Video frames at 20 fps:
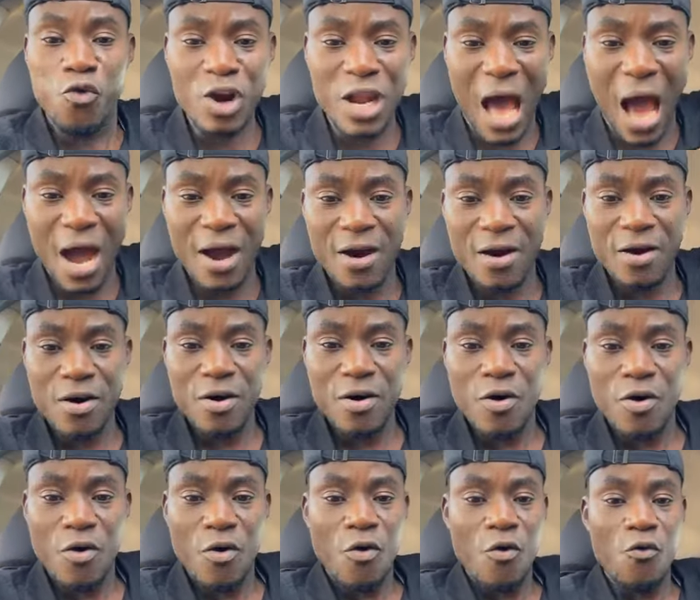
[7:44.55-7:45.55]
Vous là,
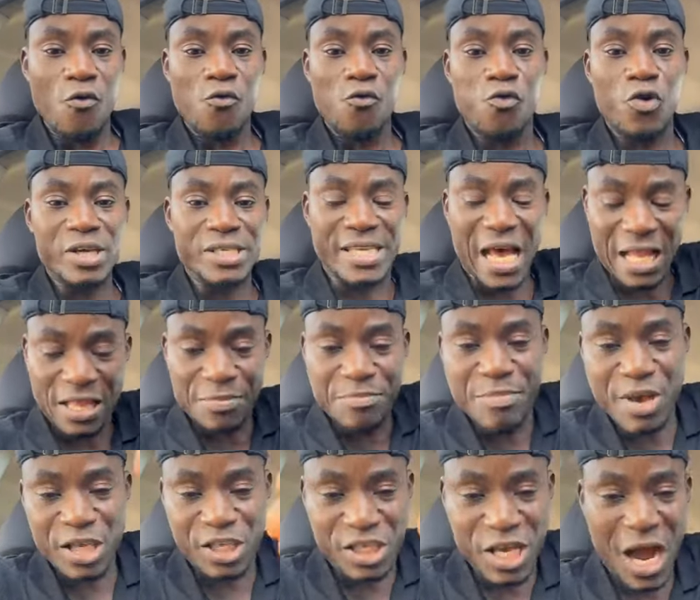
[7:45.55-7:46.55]
vous
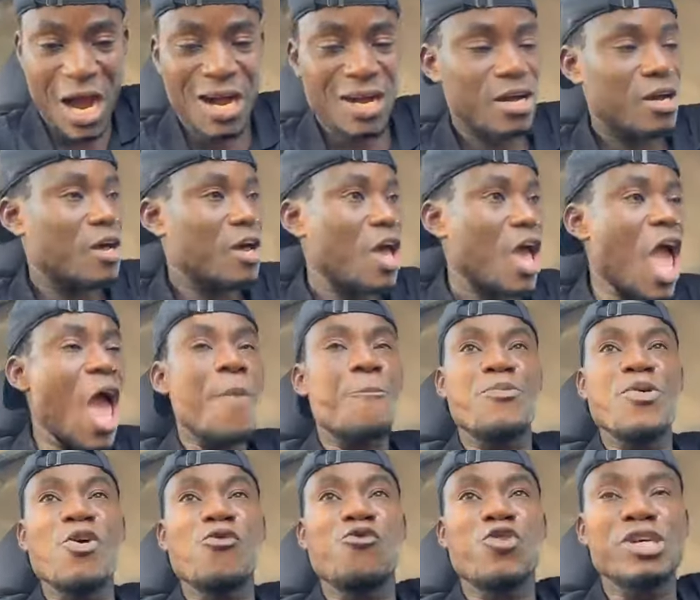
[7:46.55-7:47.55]
êtes méchant
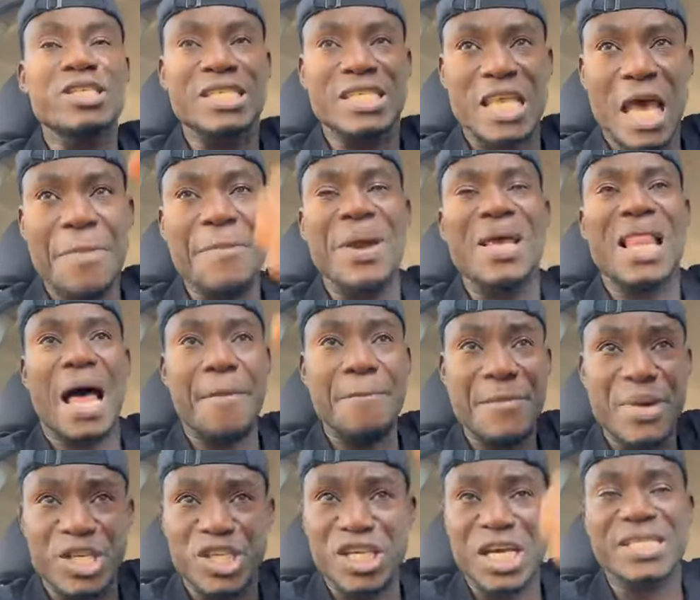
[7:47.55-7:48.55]
et puis vous semez
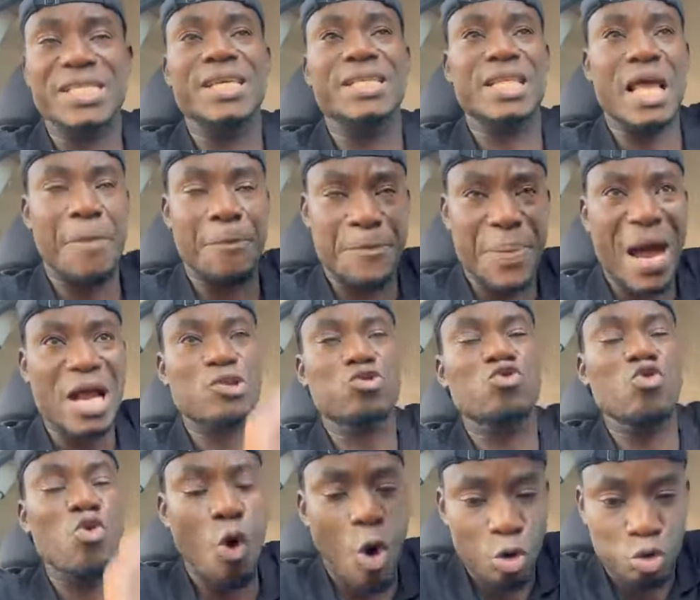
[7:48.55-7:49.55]
la méchanceté
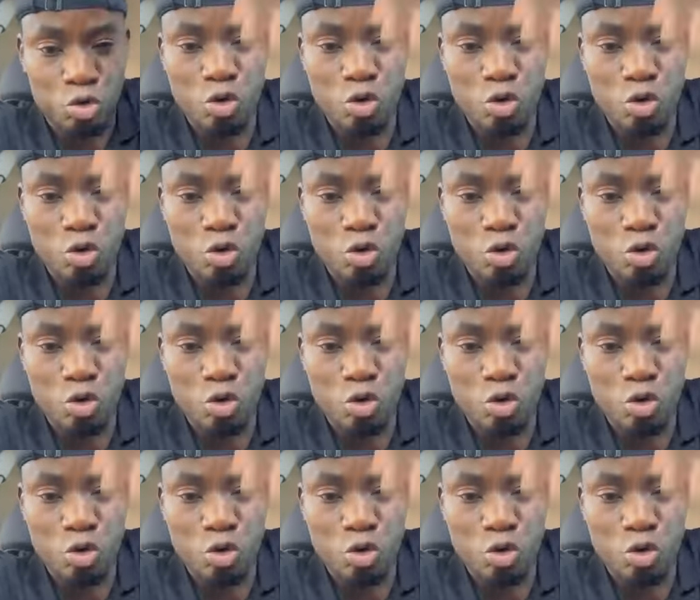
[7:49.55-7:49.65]
partout